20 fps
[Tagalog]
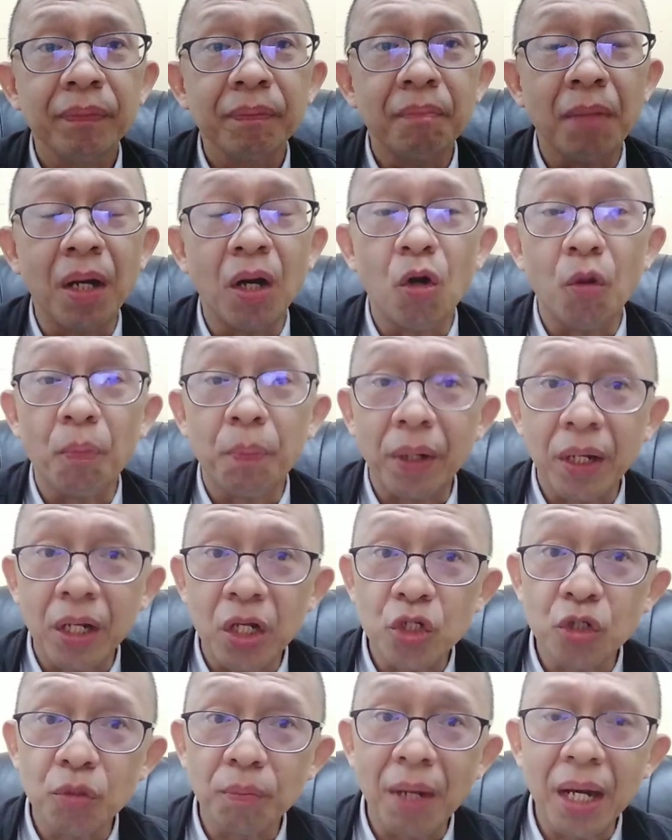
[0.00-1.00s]
ng
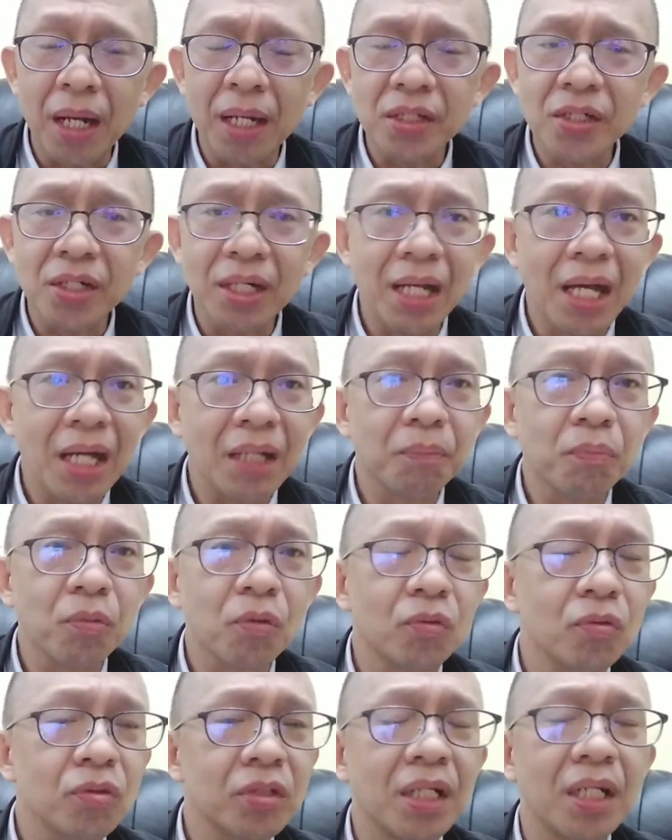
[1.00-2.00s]
operation manager, lahat
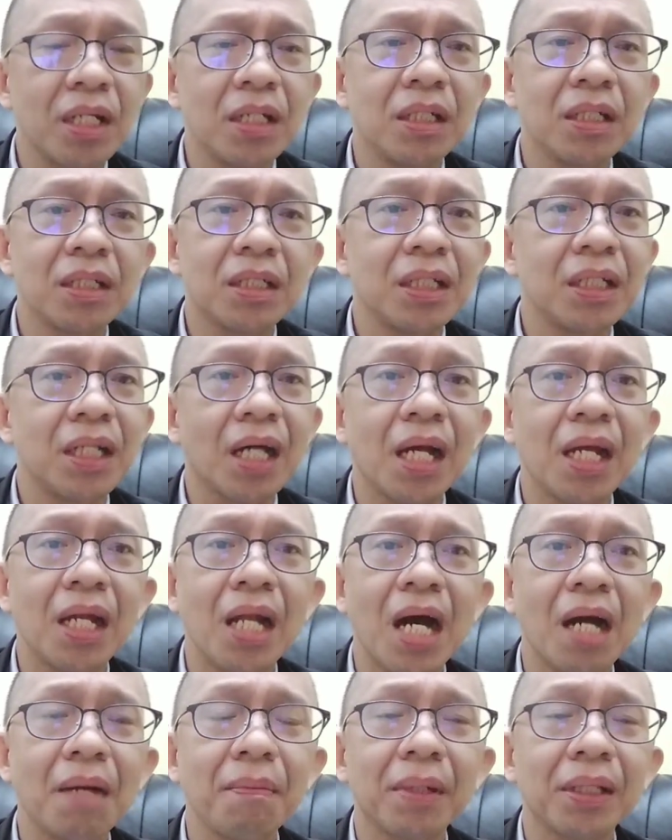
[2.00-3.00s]
po doon sa agency na
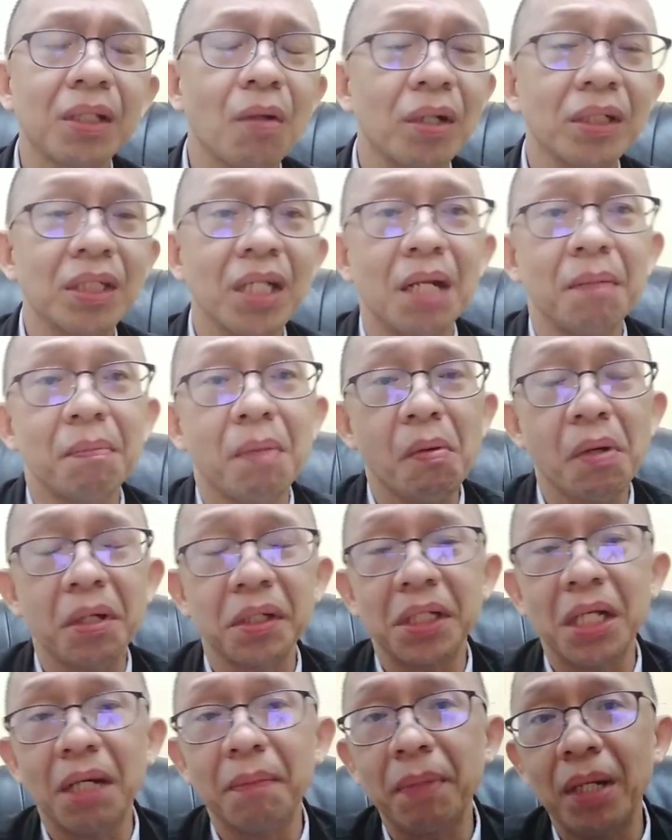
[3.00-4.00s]
kailangan matawa. Kasi halimbawa,
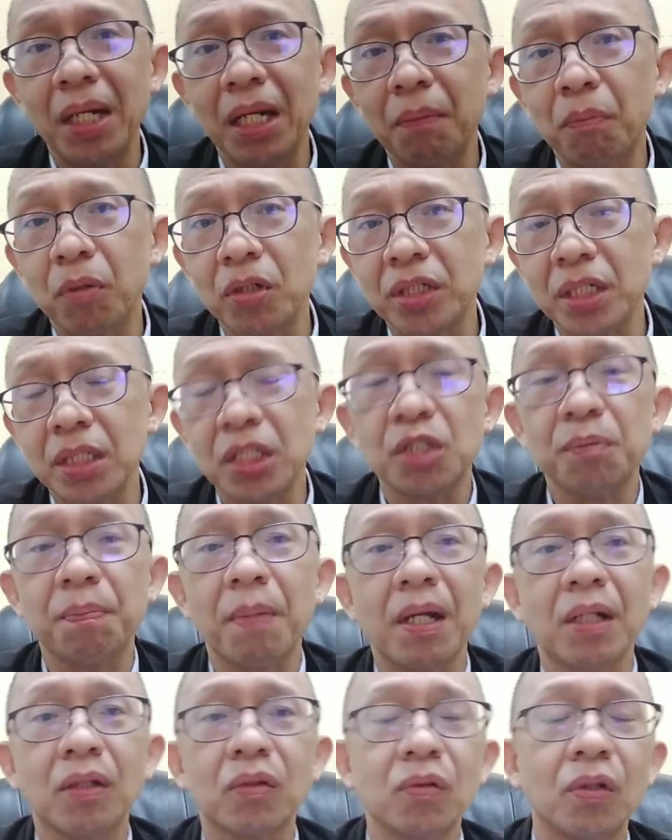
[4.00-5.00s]
hindi available si
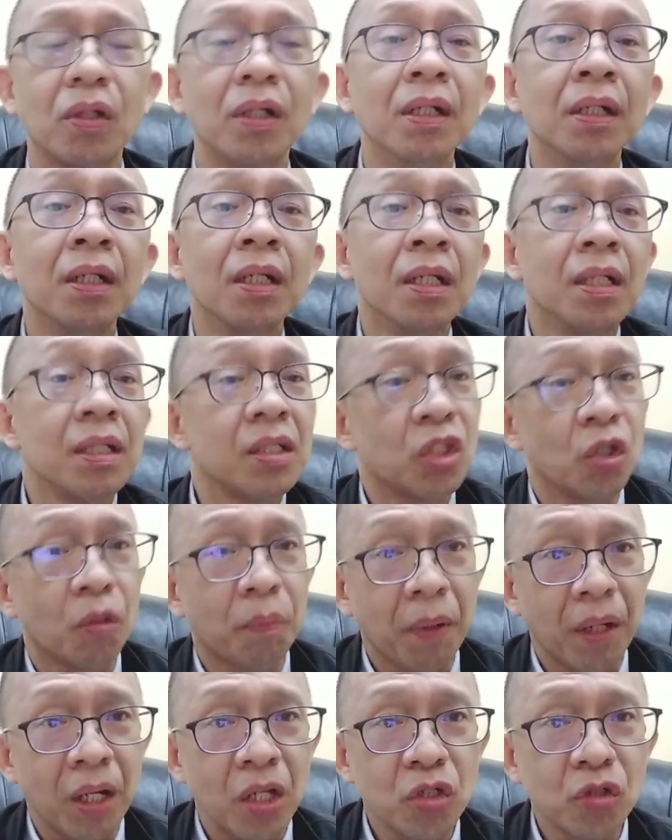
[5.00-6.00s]
inspector, si
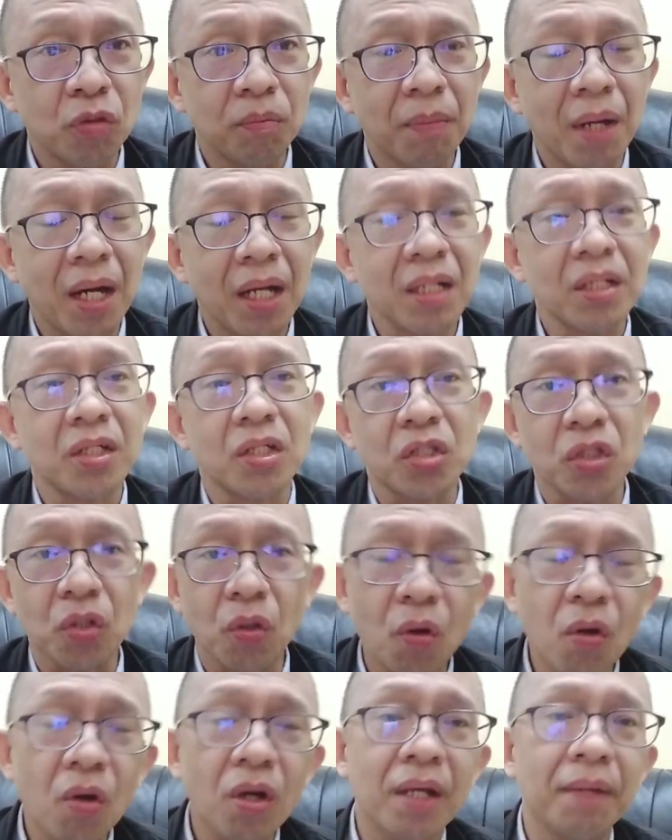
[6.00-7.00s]
operation manager, si
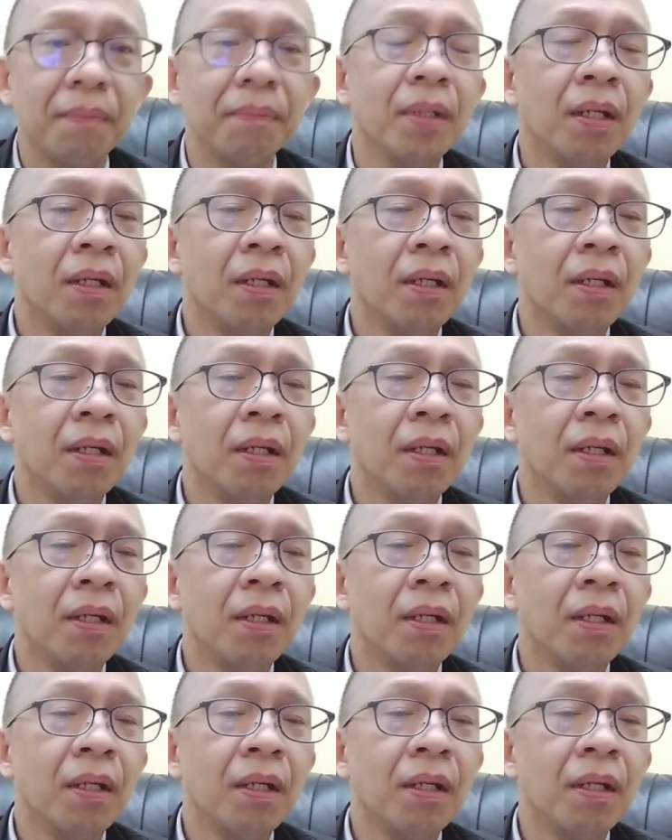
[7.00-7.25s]
OM.